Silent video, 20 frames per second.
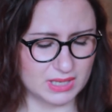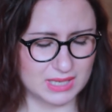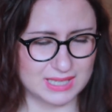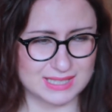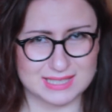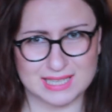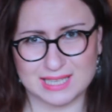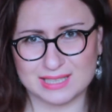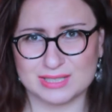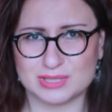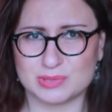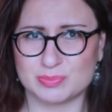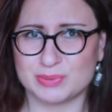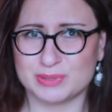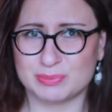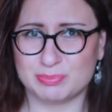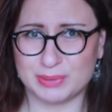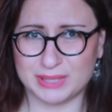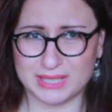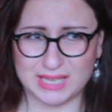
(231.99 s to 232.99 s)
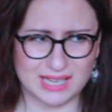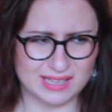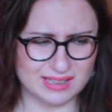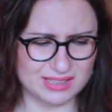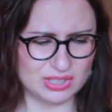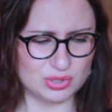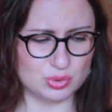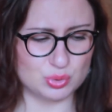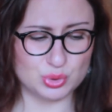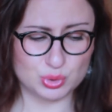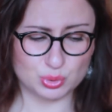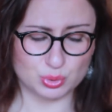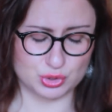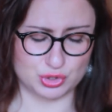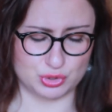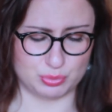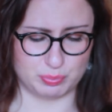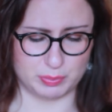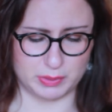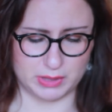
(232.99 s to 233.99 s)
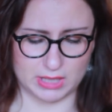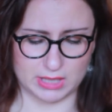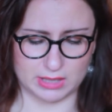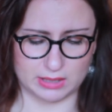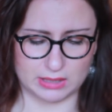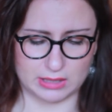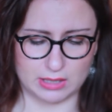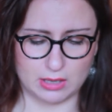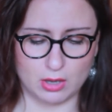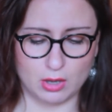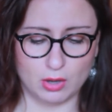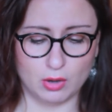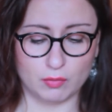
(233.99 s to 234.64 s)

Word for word: Казалось бы, приятный, но не очень приятный.